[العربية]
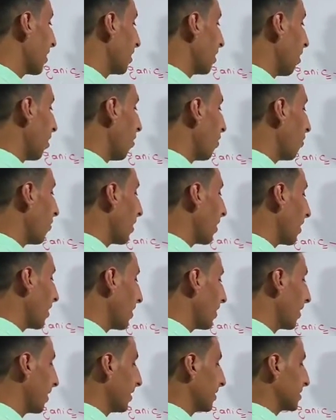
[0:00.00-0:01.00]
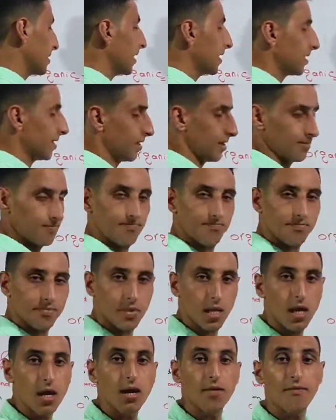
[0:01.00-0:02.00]
اللي هو 6 آه،
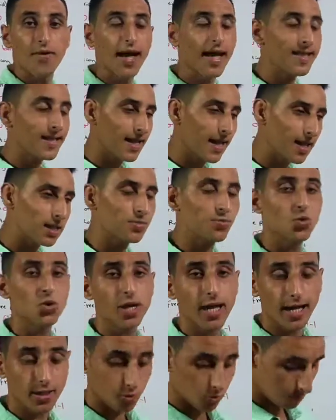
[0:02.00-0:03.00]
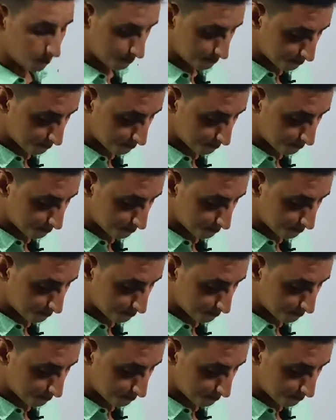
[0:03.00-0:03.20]
فهتلاقيها سمول اتوم